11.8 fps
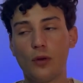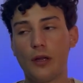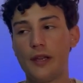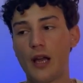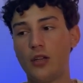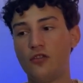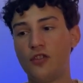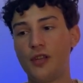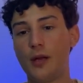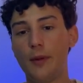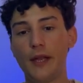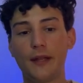una diagnosi di
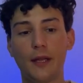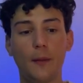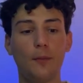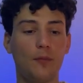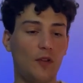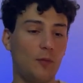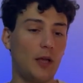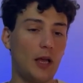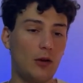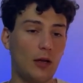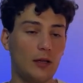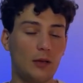diabete, per spiegare
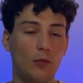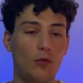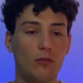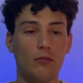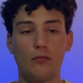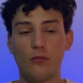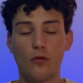un attimo